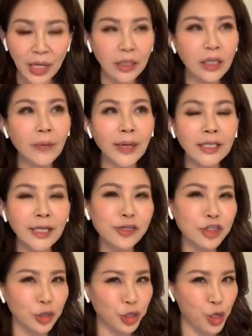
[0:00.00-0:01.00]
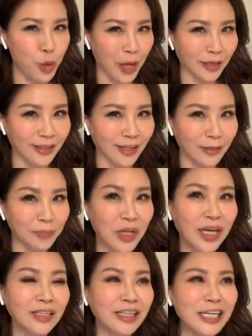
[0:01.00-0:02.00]
因为地球是圆的，
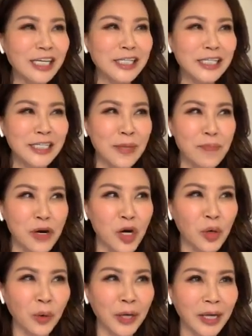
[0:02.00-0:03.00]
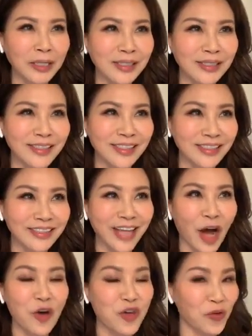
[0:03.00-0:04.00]
你怎么会知
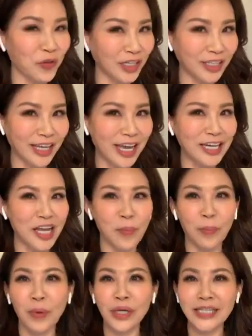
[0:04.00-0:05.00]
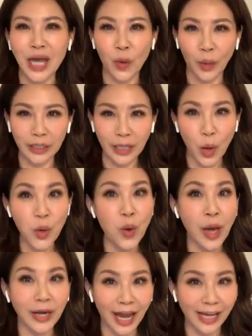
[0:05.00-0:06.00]
道有一天你不会再回到
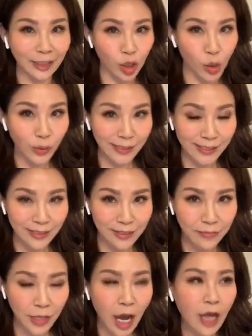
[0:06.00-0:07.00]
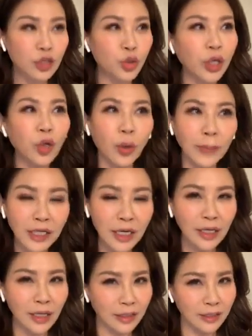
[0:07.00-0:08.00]
原来的公司？所以，我们
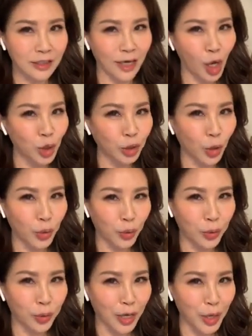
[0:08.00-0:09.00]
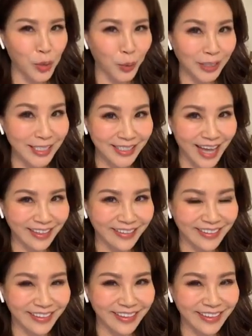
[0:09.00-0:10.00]
任何时候都与人为善，
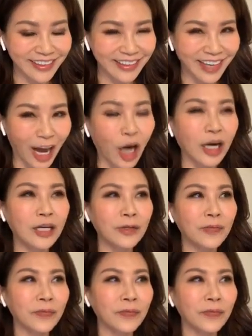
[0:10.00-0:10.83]
啊。